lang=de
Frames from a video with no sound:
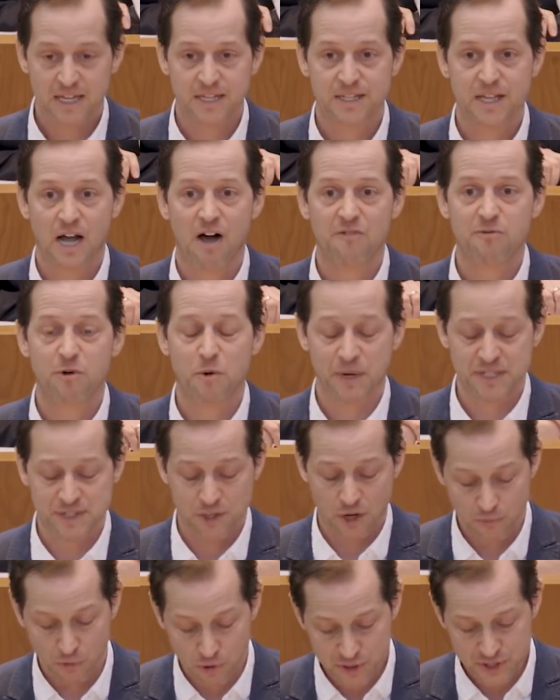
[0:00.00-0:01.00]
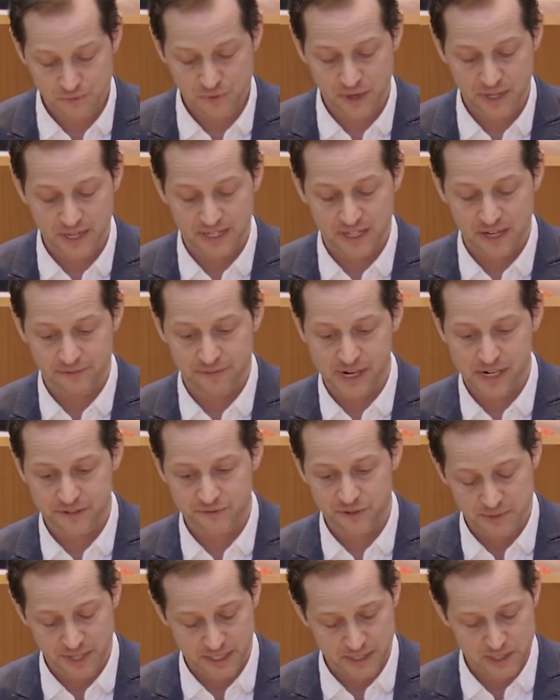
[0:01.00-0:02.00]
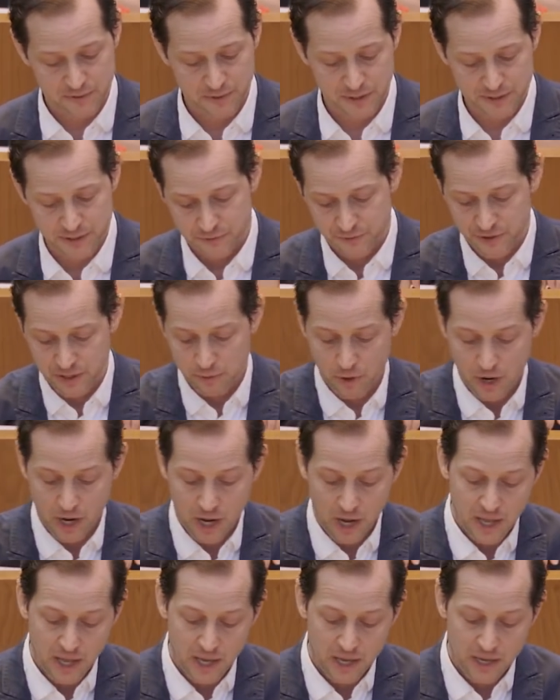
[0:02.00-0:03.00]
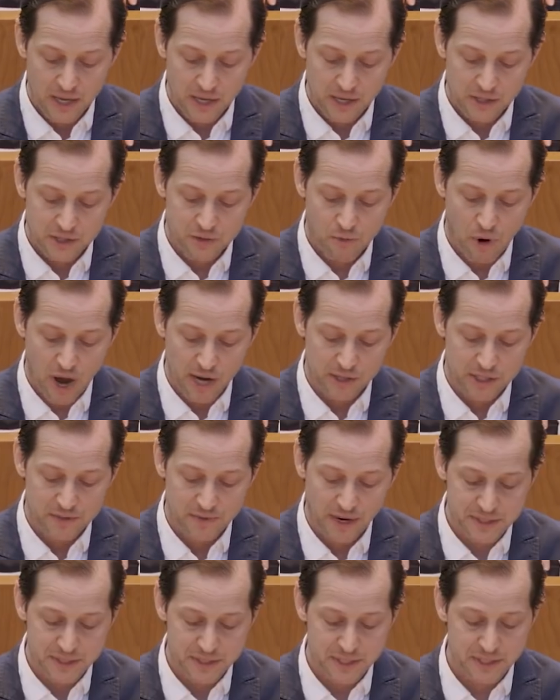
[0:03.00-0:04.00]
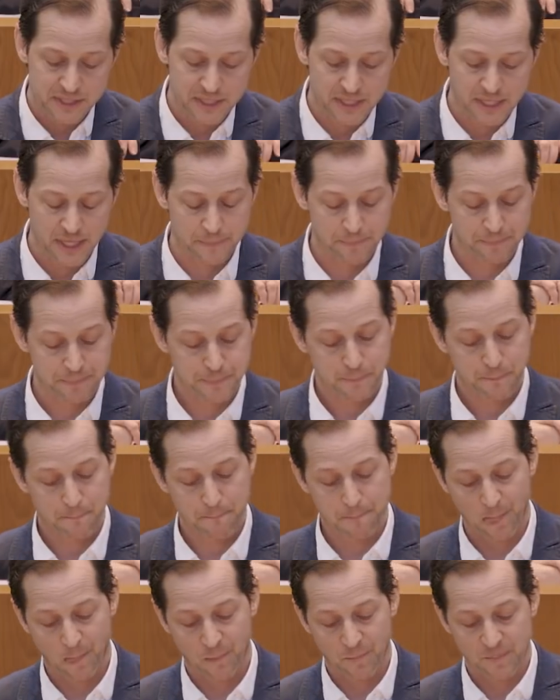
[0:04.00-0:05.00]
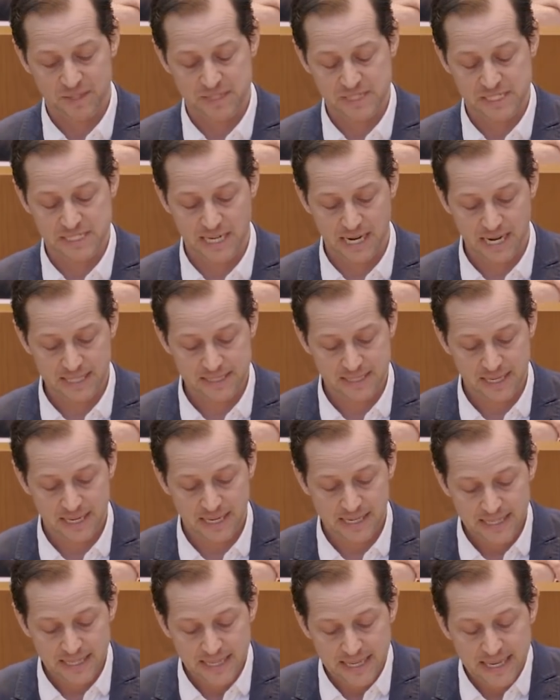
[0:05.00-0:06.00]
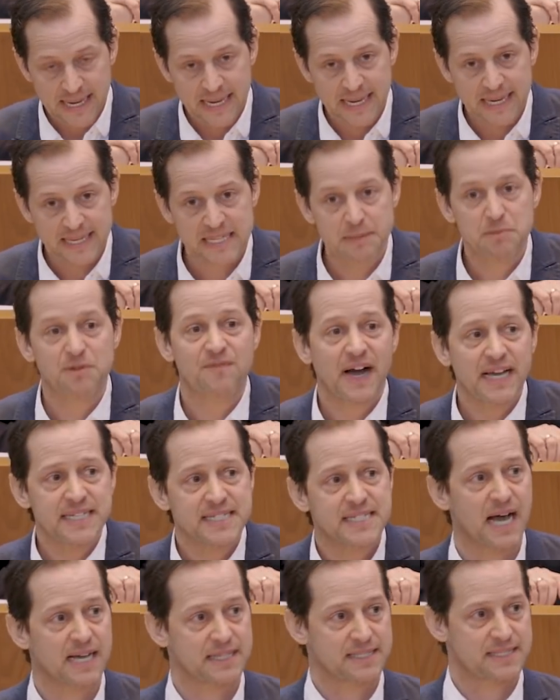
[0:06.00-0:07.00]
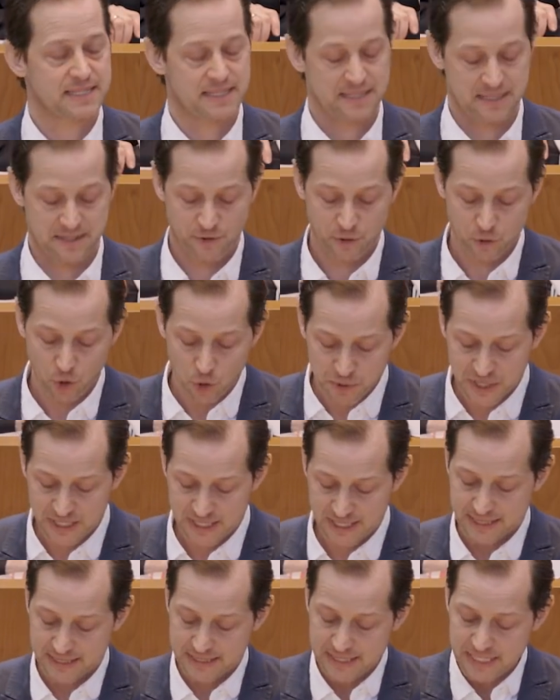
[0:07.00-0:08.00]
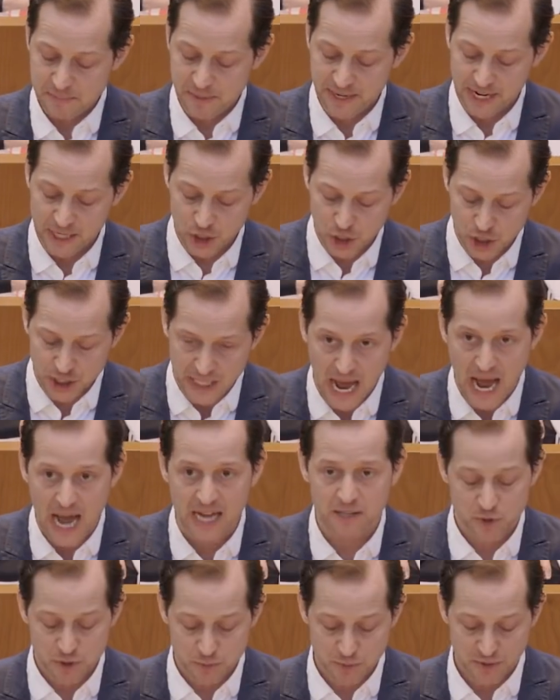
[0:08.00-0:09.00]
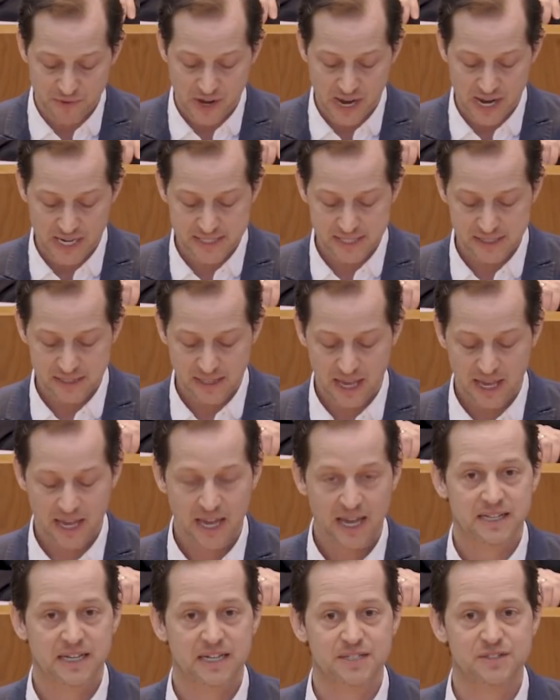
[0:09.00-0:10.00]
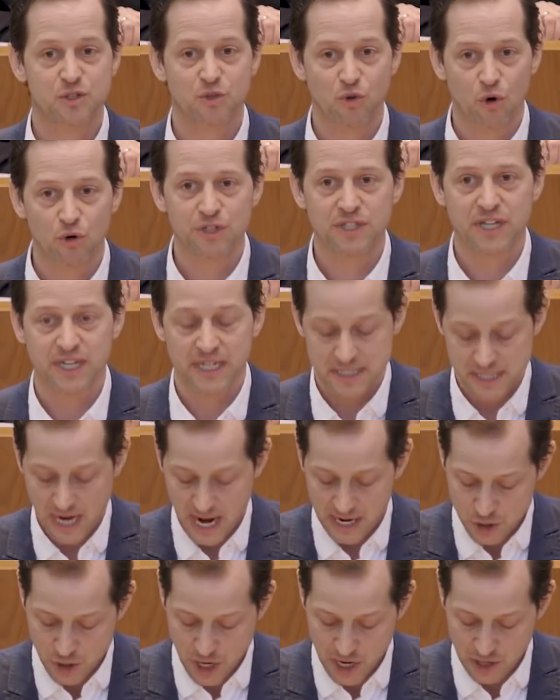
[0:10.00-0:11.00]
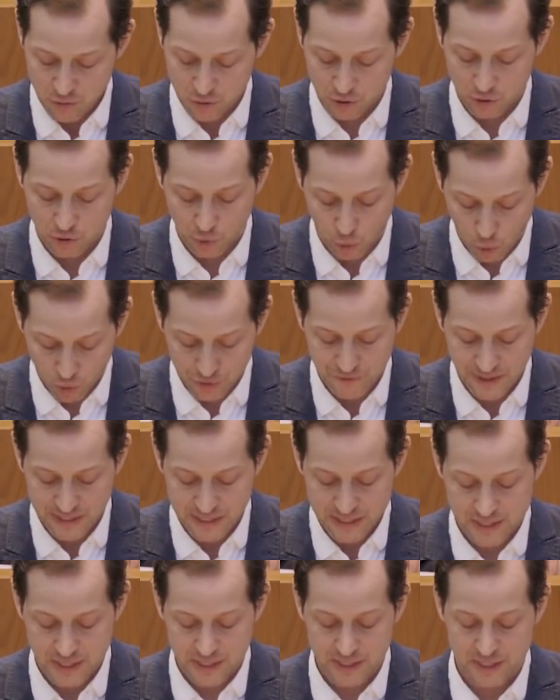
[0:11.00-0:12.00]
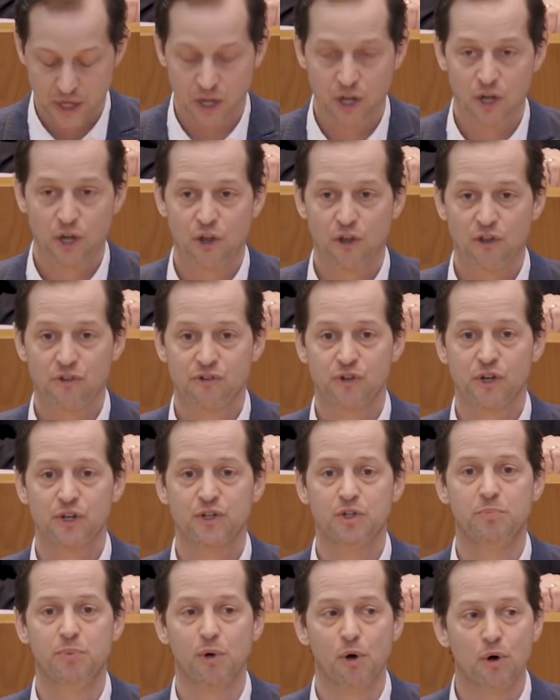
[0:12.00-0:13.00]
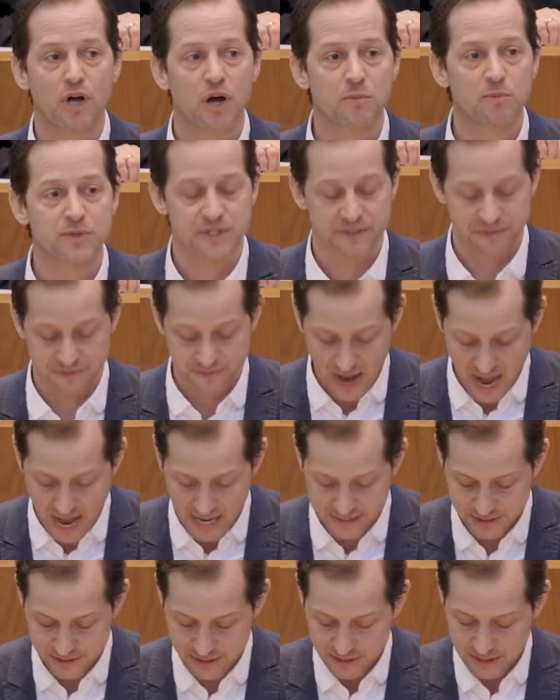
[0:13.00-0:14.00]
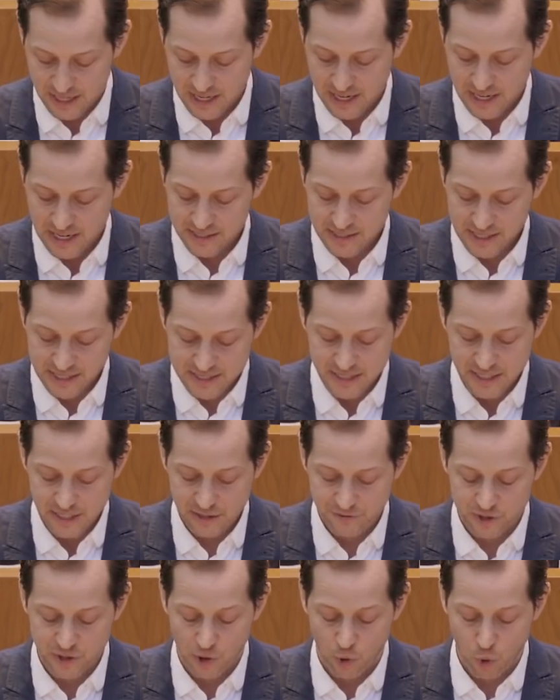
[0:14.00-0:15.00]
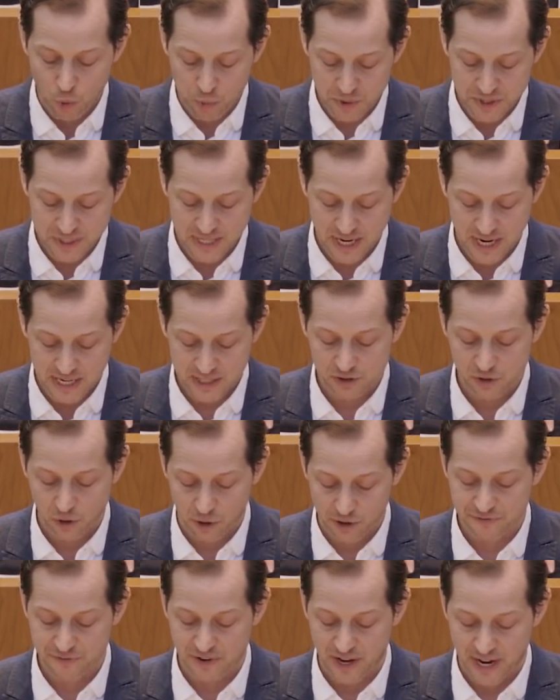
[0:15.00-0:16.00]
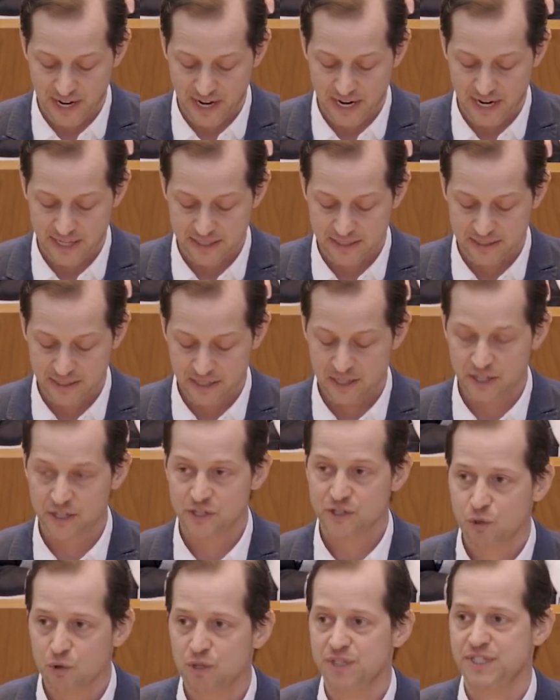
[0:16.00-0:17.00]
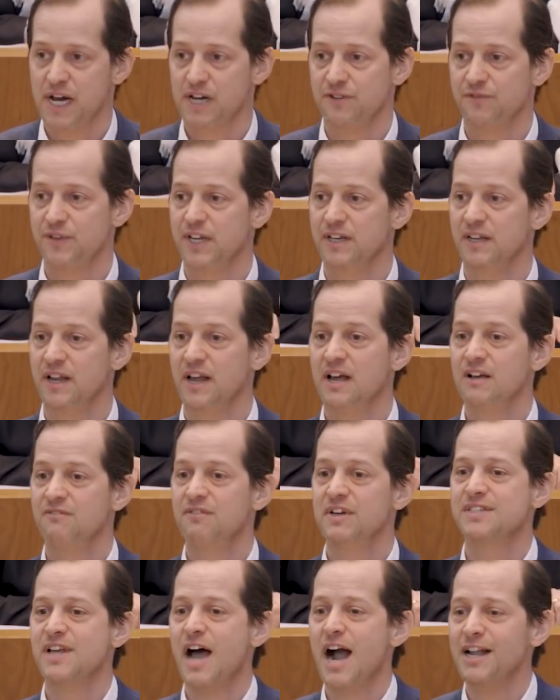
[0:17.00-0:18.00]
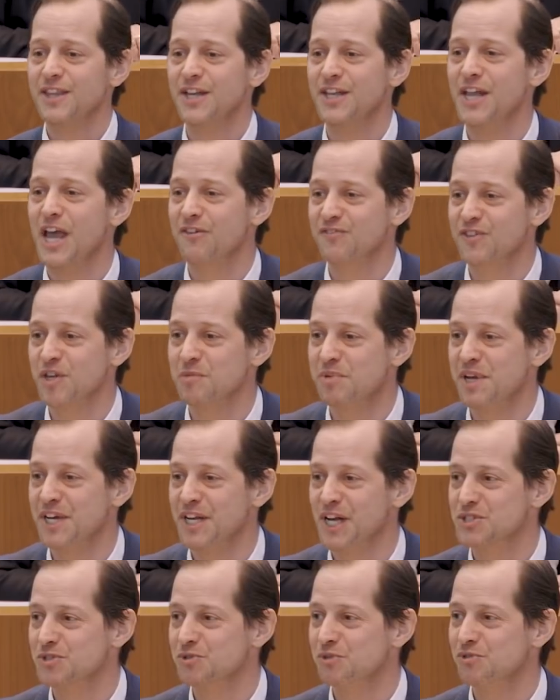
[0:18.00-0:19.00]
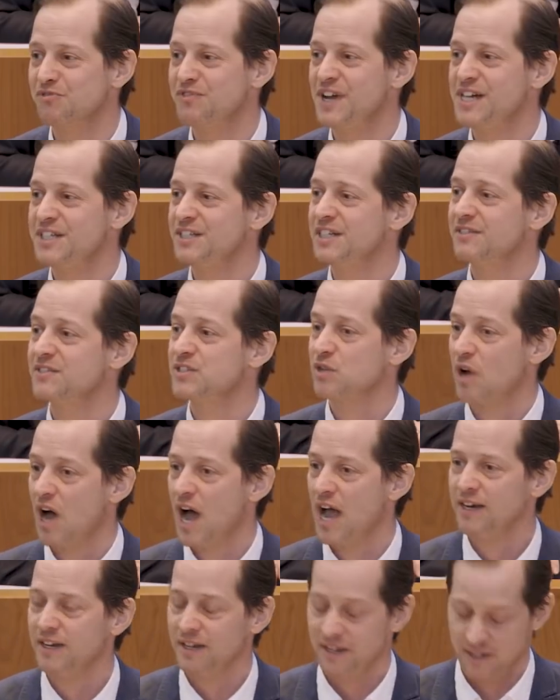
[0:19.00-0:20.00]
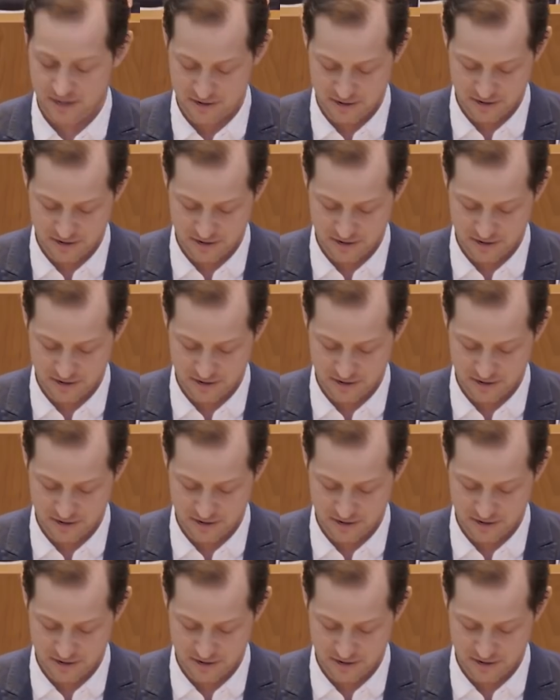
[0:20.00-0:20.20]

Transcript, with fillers: Ich darf Professor Moswig in der Welt vom 26. Februar 2021 zitieren. Zitat, die Beweislast wird umgedreht. Nicht mehr der Staat muss beweisen, dass die Grundrechtseinschränkungen notwendig sind, sondern die Bürger müssen warten, dass ihnen von der Obrigkeit neue Freiheiten zugeteilt werden. Was sagt denn der FDP dazu? Fällt Ihnen das so ein?